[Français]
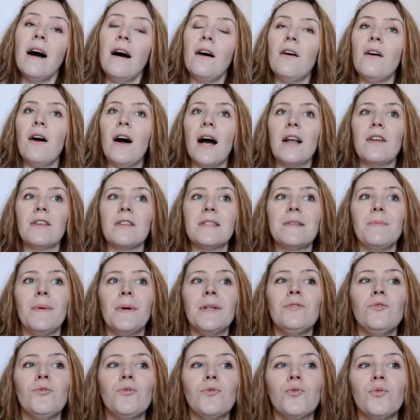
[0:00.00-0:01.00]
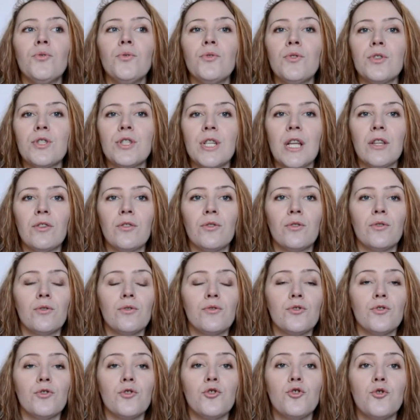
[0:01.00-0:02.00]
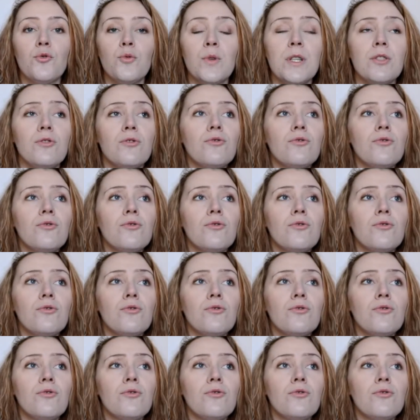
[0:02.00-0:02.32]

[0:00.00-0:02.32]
Euh, alors c'est pas du tout une chaîne que je suis,